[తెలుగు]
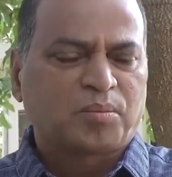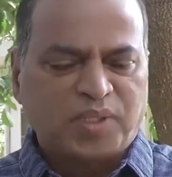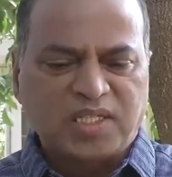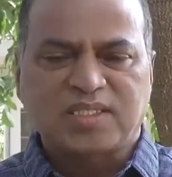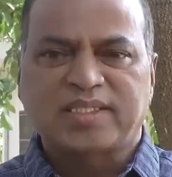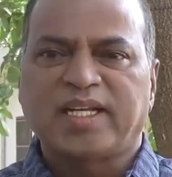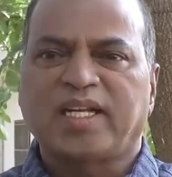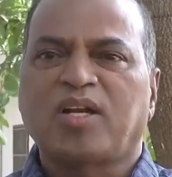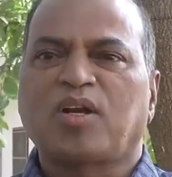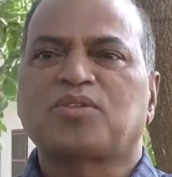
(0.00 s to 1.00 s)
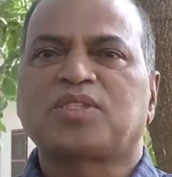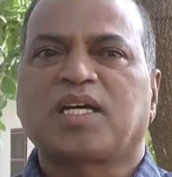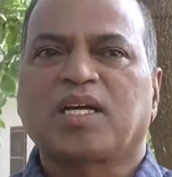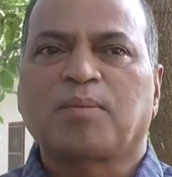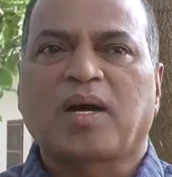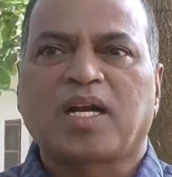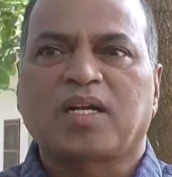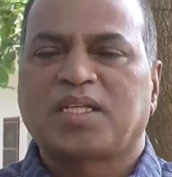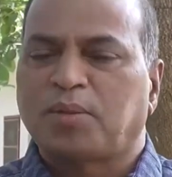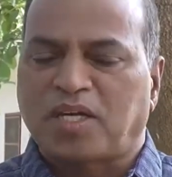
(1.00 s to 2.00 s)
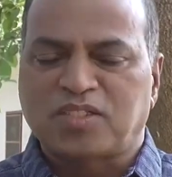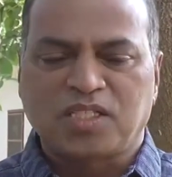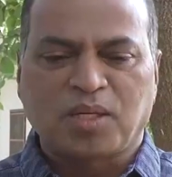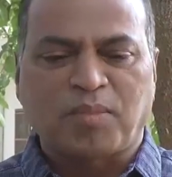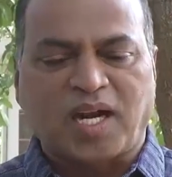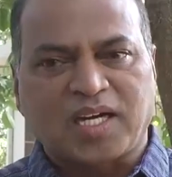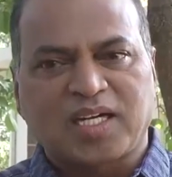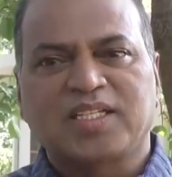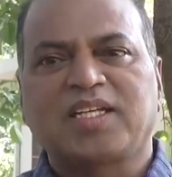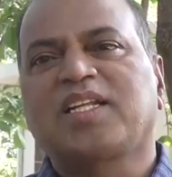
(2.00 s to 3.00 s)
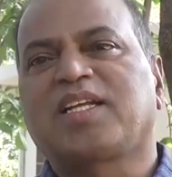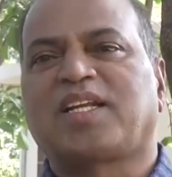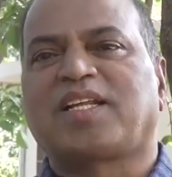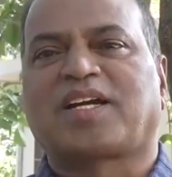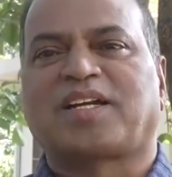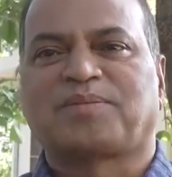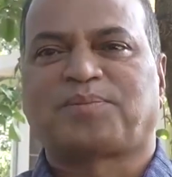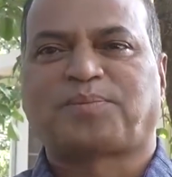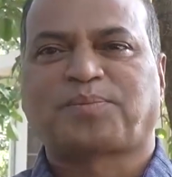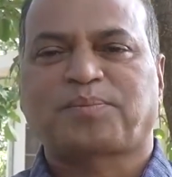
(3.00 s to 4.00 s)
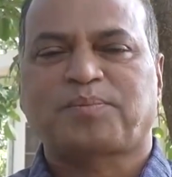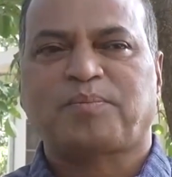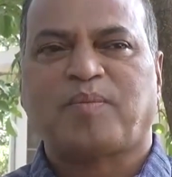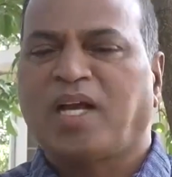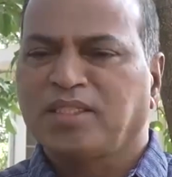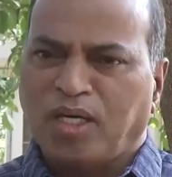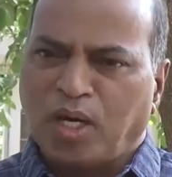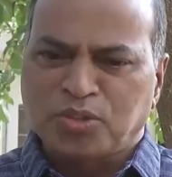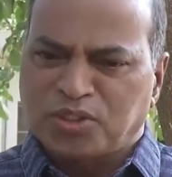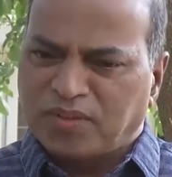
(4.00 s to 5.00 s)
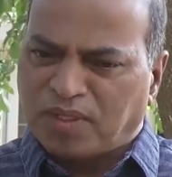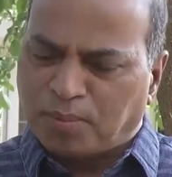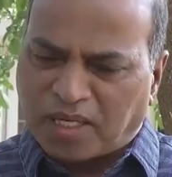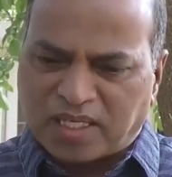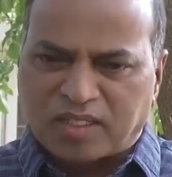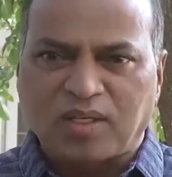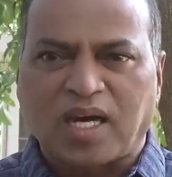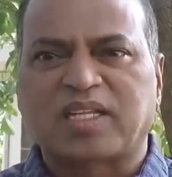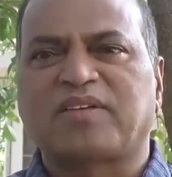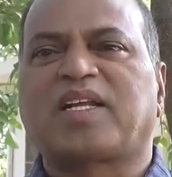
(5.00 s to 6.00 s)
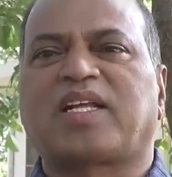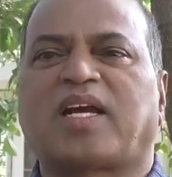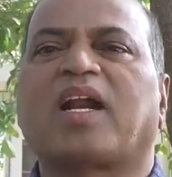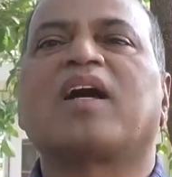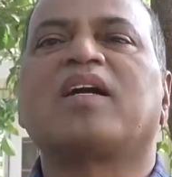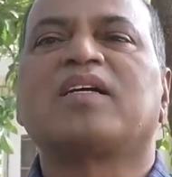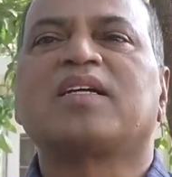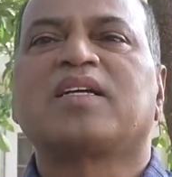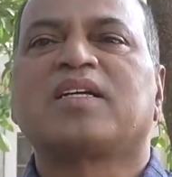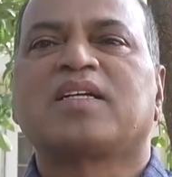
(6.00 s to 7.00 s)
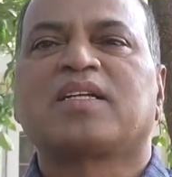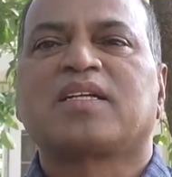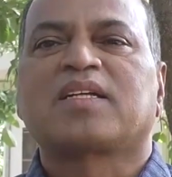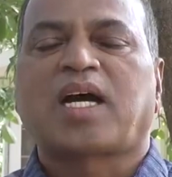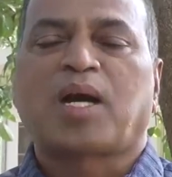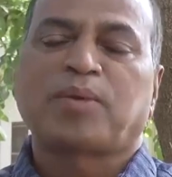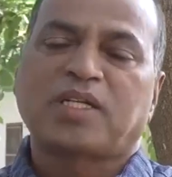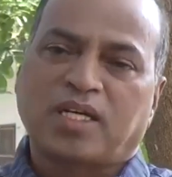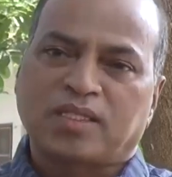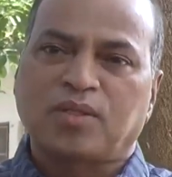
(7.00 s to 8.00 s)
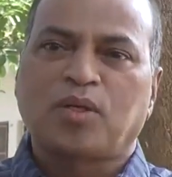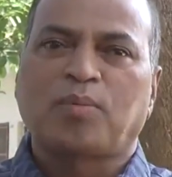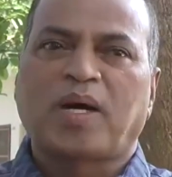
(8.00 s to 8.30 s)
పిలిస్తే నన్ను అనుచితంగా మాట్లాడి అనుచితంగా మాట్లాడింది లేదు ఏం లేదు అక్కడ అసలు అనుచితమైన మాటకు అర్థమే లేదు ఆడ కాకపోతే గతంలో